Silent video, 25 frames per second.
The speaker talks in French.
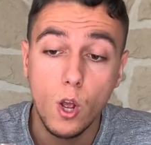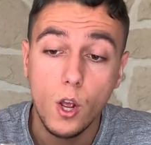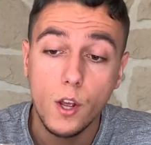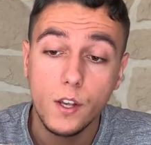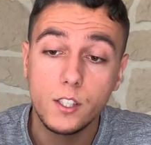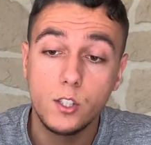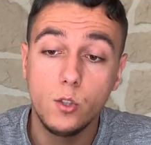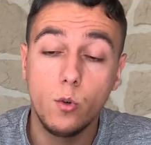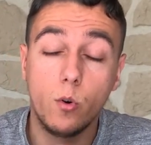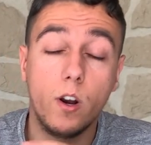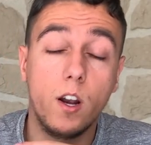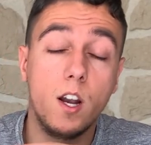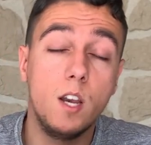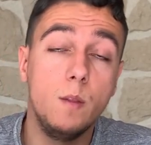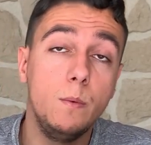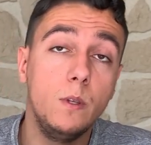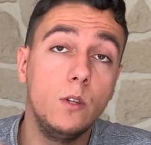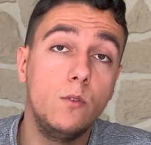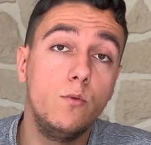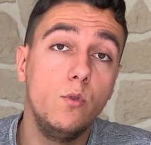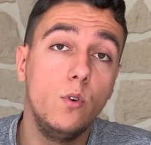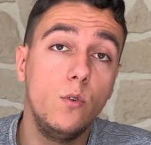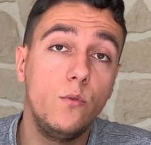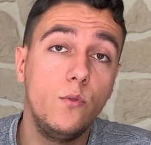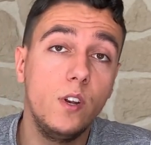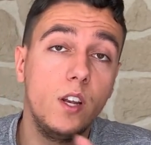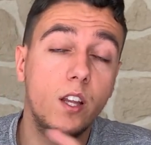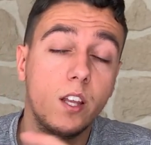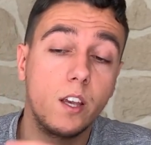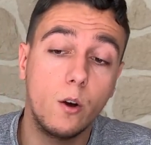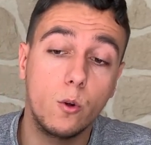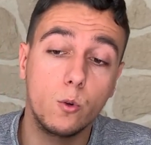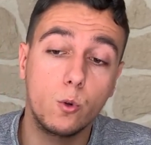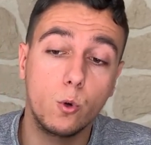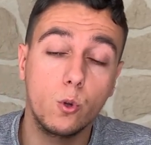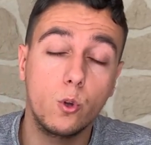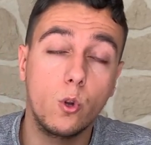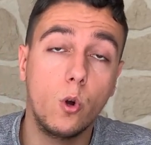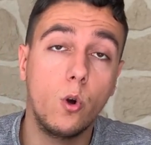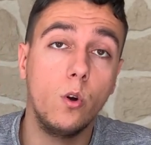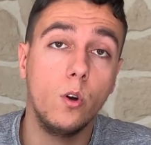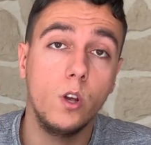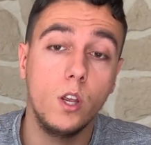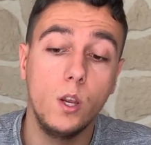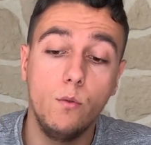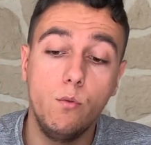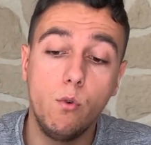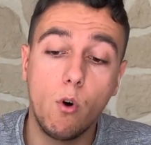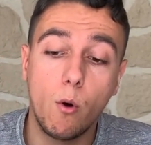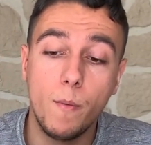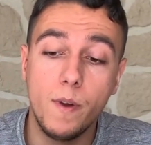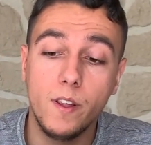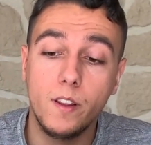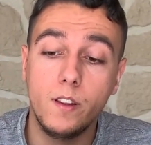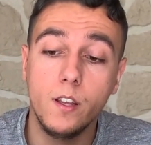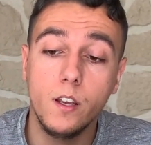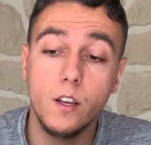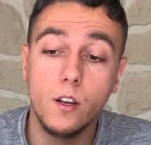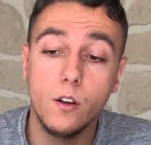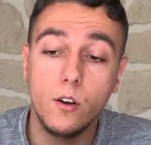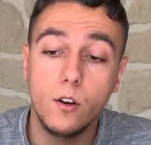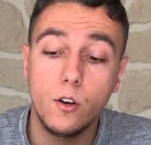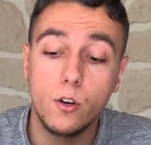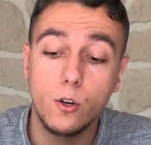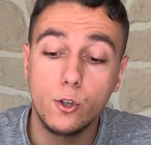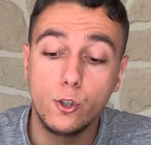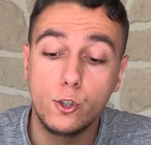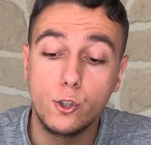Sinon, à la limite, vous le filtrez entre temps et vous remettez euh,